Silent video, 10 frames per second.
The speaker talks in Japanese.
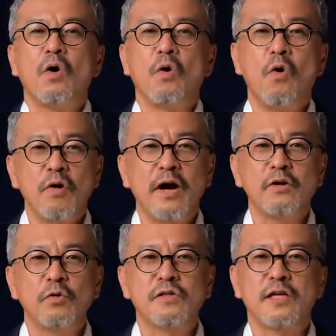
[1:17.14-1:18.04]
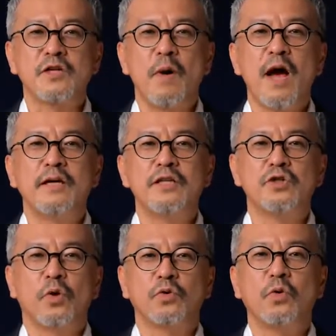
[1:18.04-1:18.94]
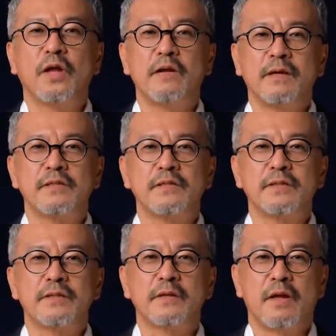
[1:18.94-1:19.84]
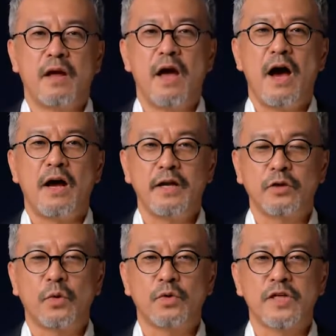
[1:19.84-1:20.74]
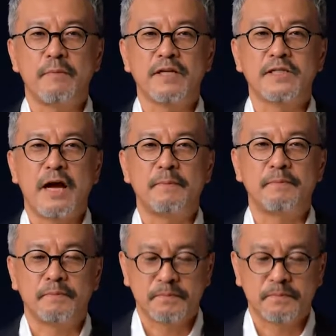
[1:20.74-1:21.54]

今回のお知らせは以上となりますありがとうございました